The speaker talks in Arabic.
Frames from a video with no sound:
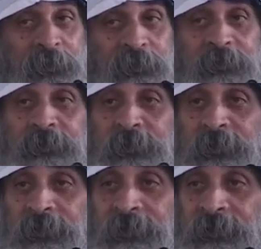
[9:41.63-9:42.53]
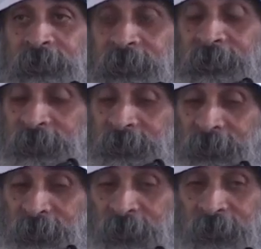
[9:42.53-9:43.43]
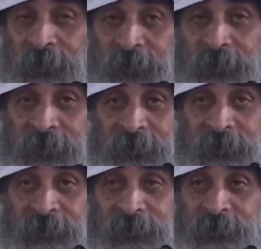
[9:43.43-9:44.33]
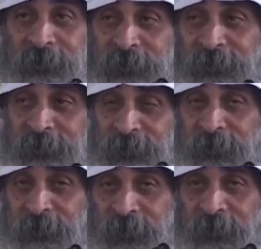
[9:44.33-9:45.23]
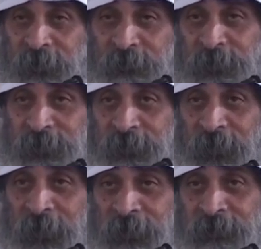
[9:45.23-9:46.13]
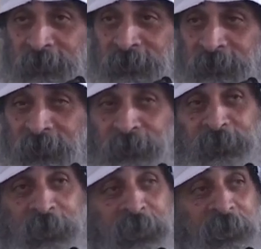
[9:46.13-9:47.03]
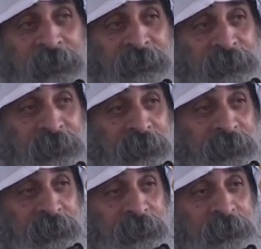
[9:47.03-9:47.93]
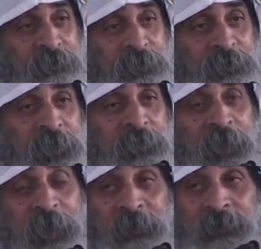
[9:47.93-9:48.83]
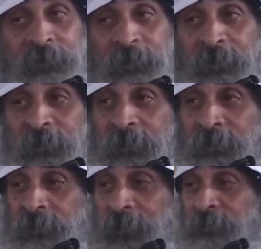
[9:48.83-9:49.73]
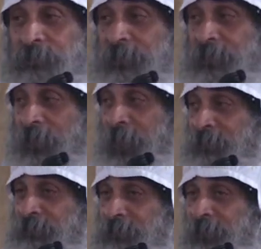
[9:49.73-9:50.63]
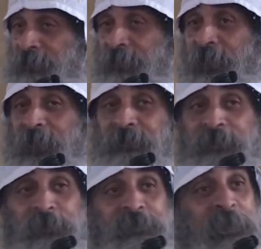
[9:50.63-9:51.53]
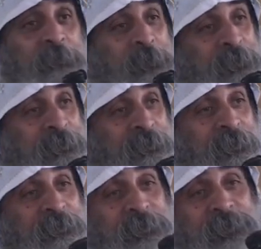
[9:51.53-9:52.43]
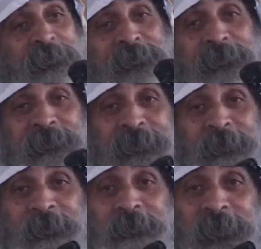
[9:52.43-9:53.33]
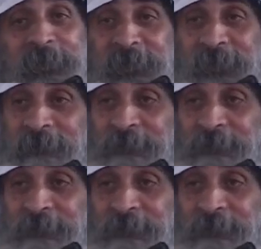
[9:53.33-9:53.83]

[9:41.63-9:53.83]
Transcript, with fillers: يجي يقول لي ها شيل سريرك وامشي عايز ولا مش عايز يقول له مش ليا حد طالما مش ليك حد انا الحد والسبت يلا شيل سريرك وتمشى